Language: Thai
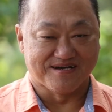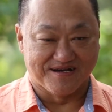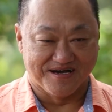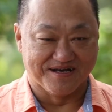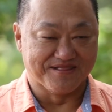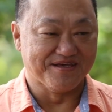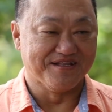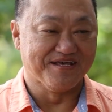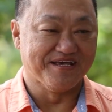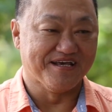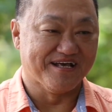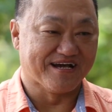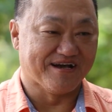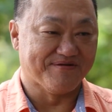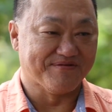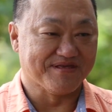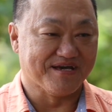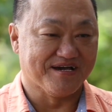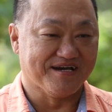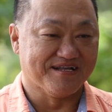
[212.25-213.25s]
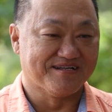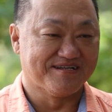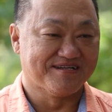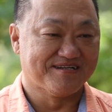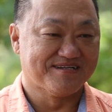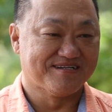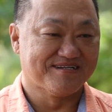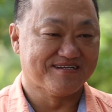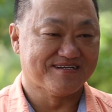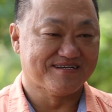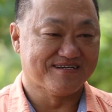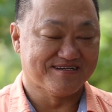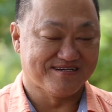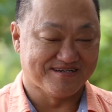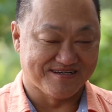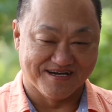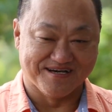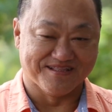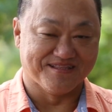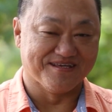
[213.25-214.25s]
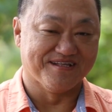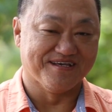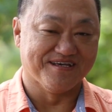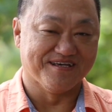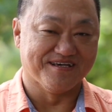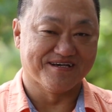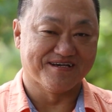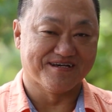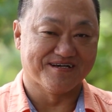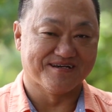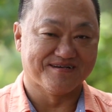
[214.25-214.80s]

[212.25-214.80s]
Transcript: บ เกิดที่นี่เลยครับอาจารย์ เกิดที่นี่เกิดที่นี่